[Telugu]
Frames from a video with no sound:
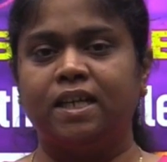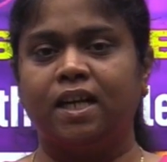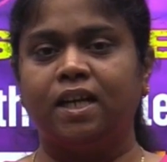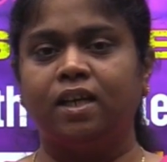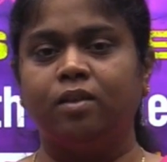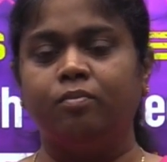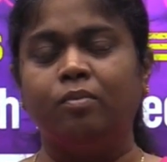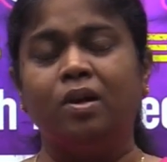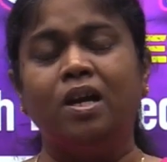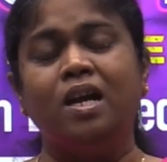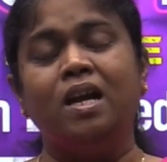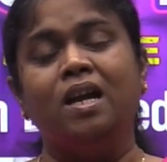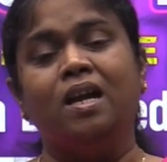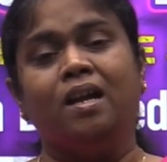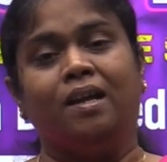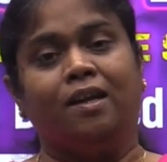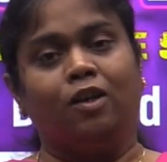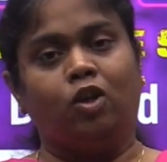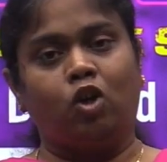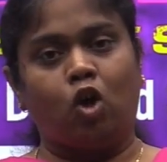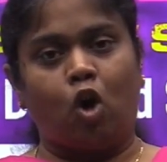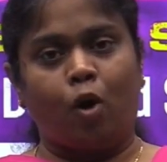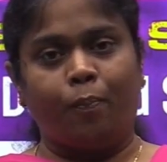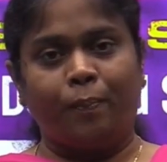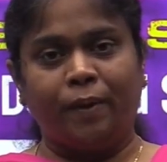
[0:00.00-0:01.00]
రాయడం
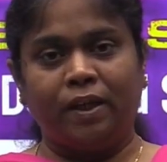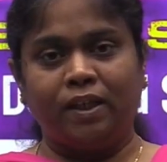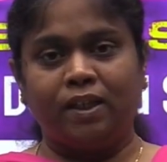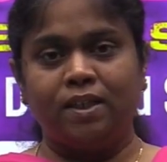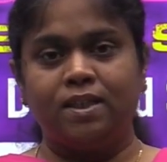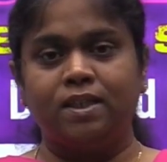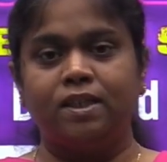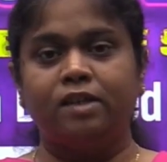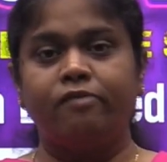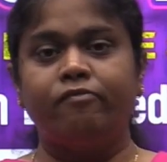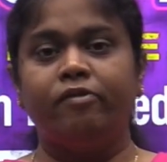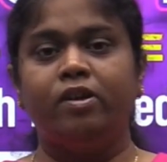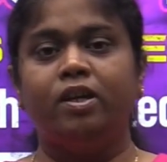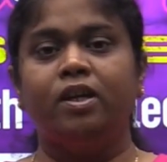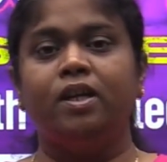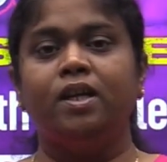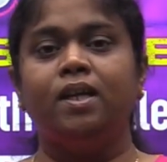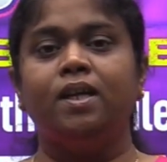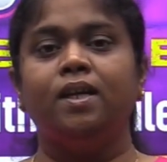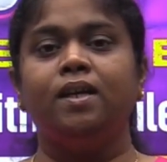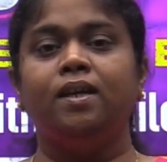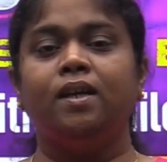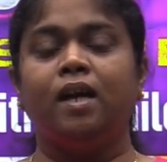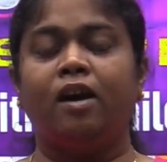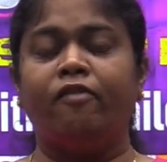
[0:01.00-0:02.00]
టాపిక్ టెస్ట్ అవ్వండి
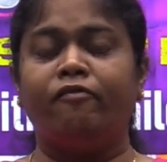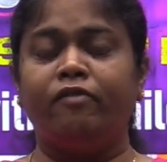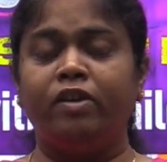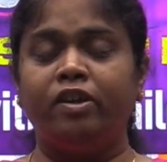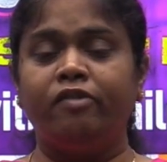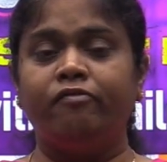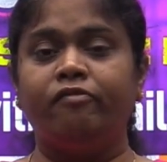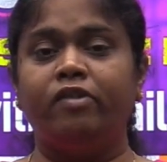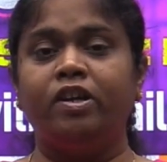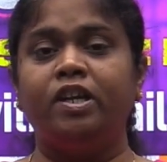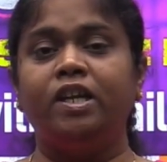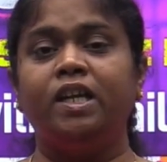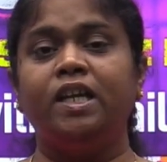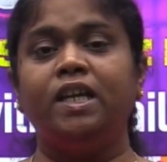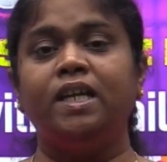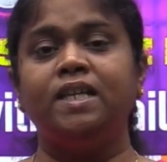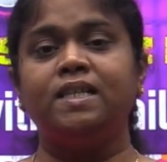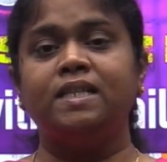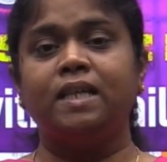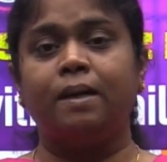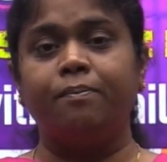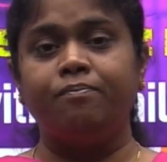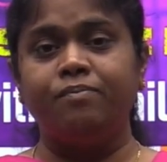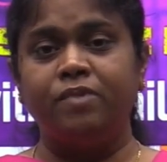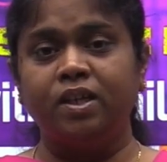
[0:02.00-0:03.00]
అవ్వనివ్వండి
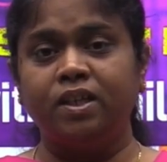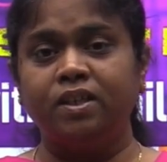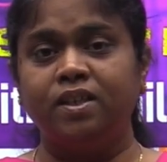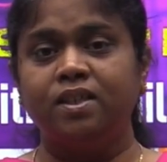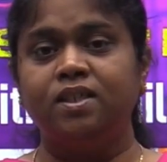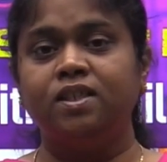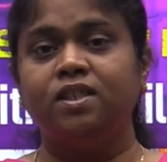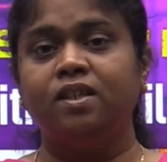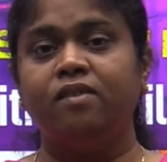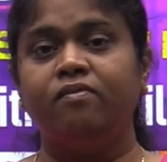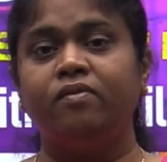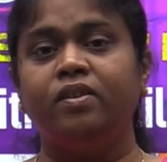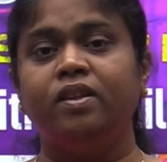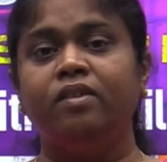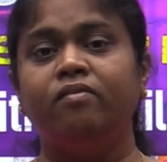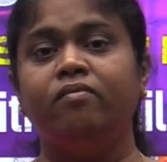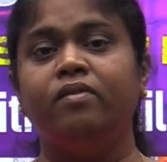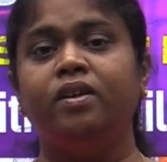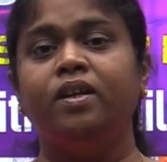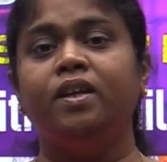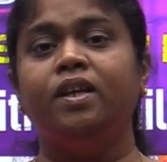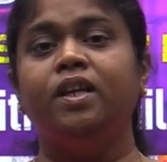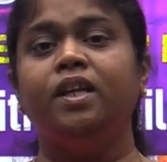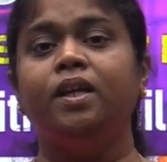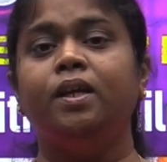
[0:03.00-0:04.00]
సబ్జెక్ట్ టెస్ట్
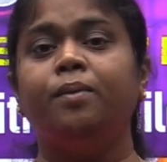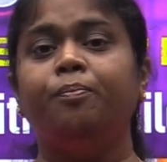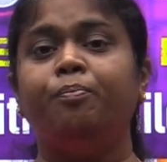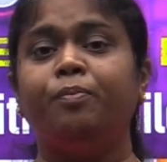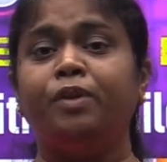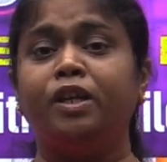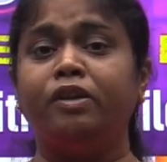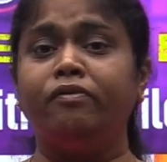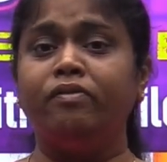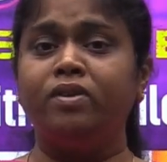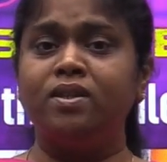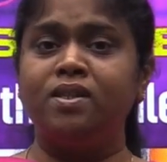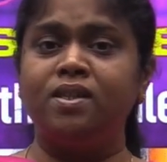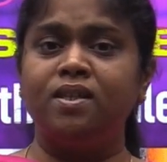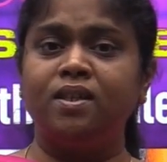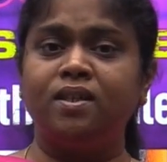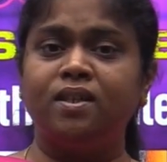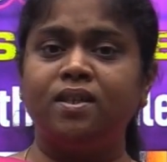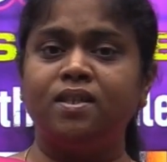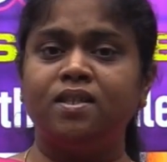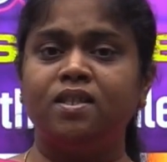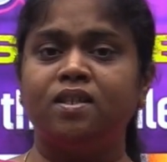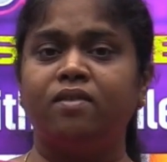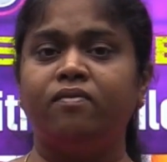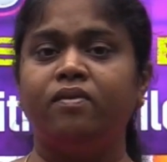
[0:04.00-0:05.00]
అవ్వనివ్వండి ప్రీవియస్ ఇయర్
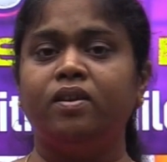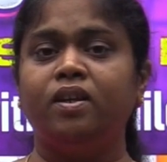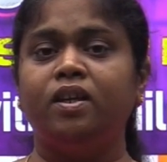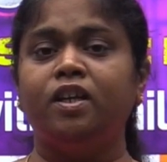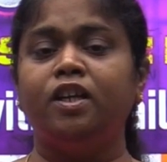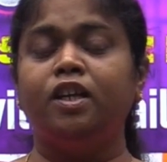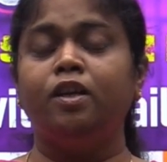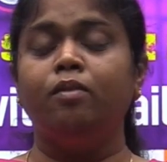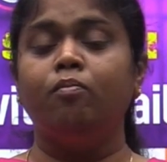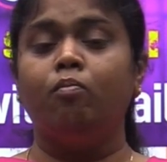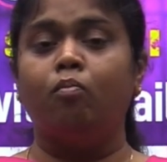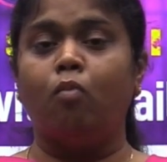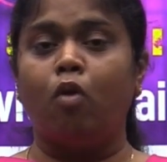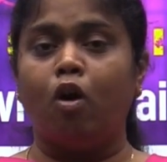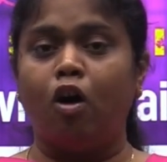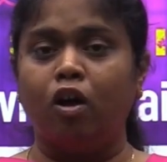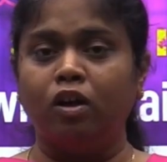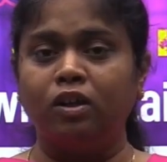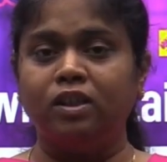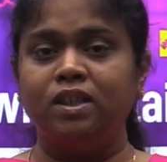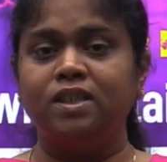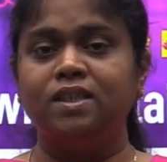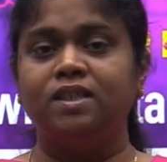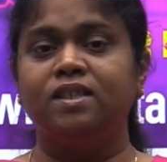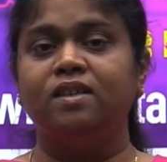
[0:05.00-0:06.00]
టెస్ట్ అవ్వనివ్వండి మాక్
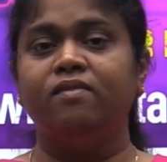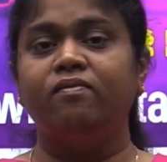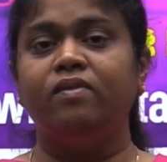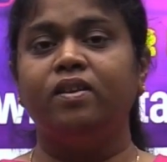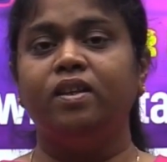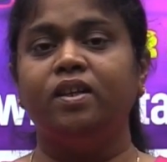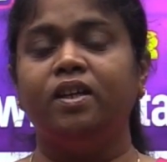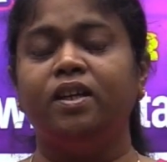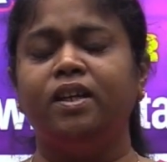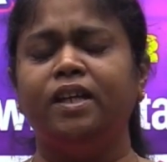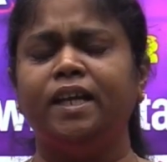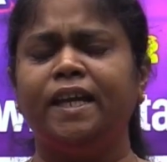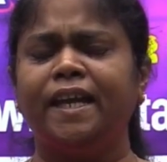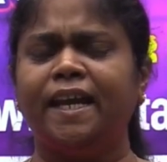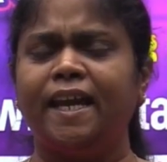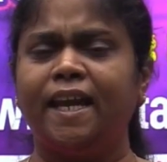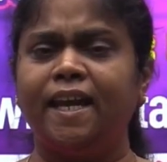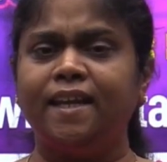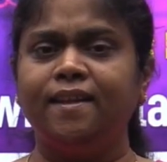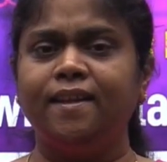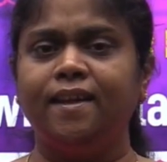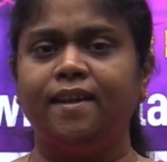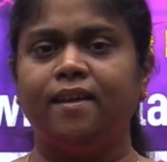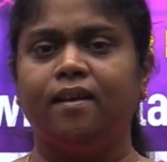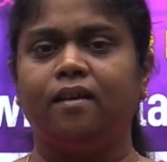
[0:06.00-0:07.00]
టెస్ట్ అవ్వనివ్వండి
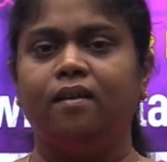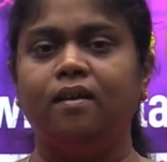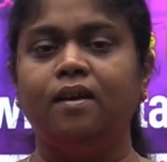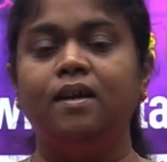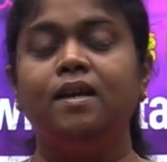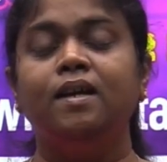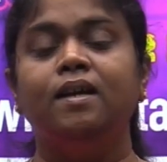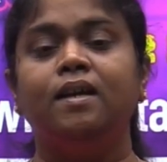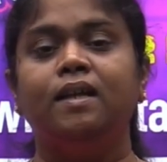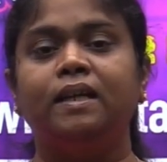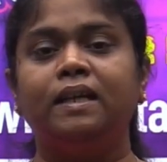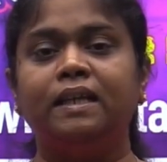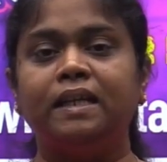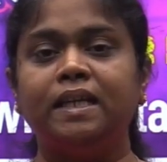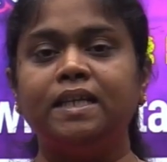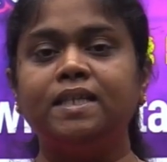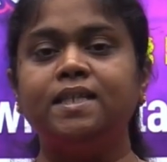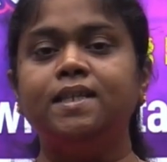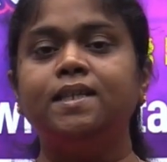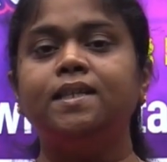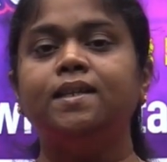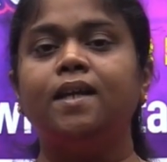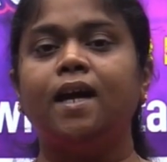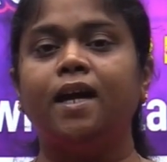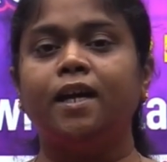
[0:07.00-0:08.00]
ఏదైనా
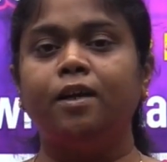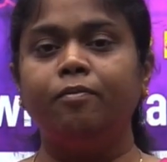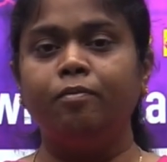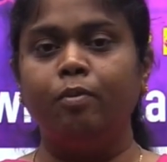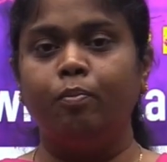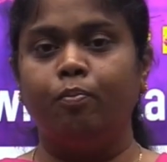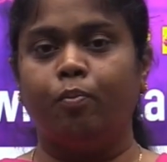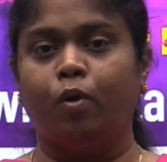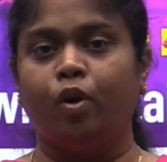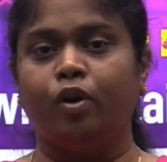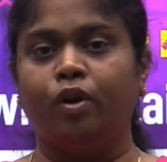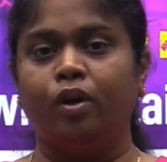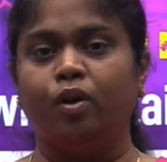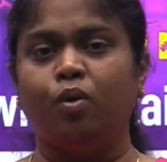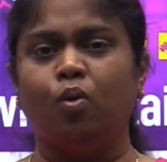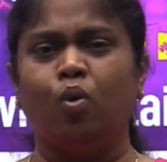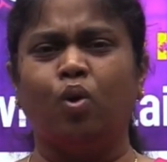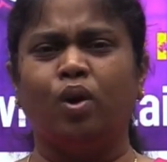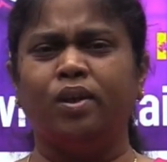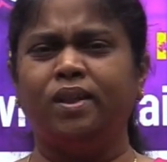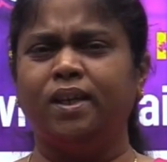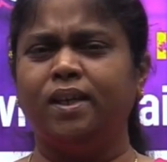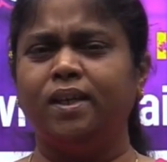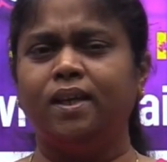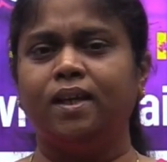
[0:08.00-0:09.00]
టెస్ట్లు రాయడం ఇంపార్టెంట్ ఒక
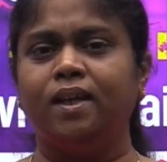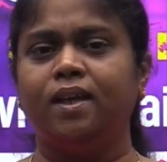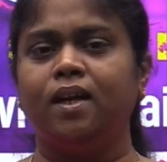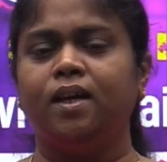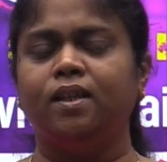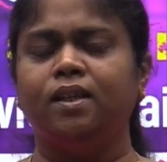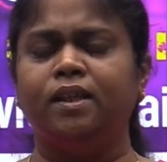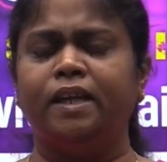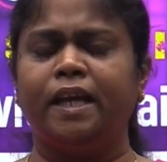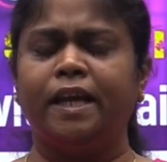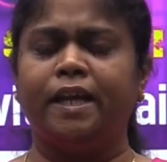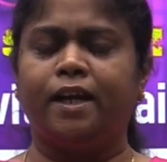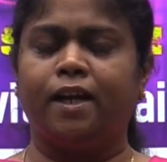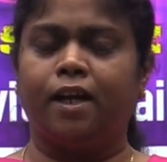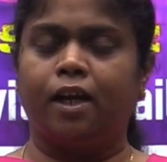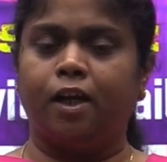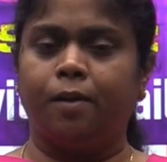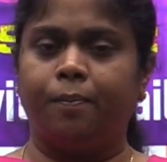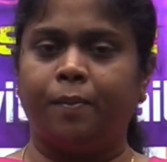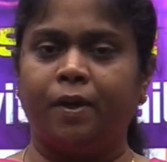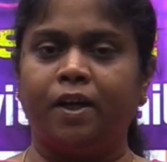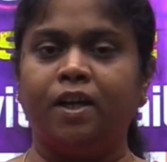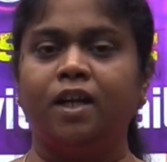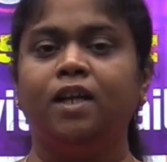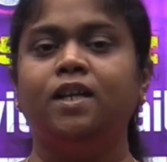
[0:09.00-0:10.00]
దగ్గరే కాదని ఎక్కడ
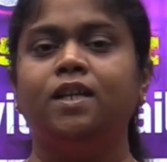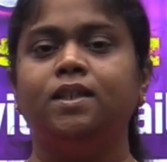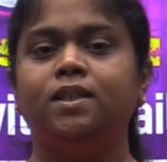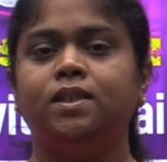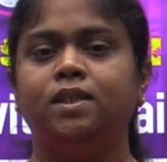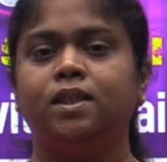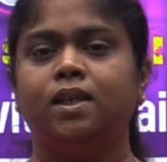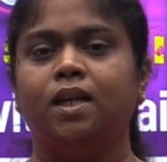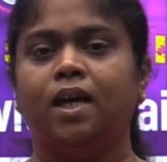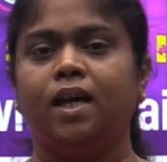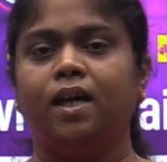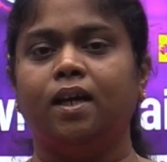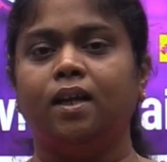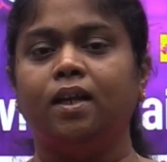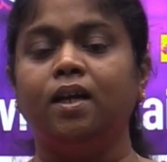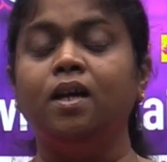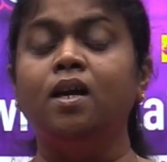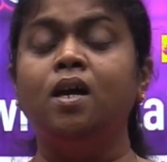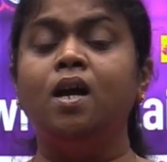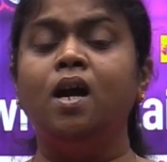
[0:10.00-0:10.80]
పెట్టినా టెస్టులు రాయాలి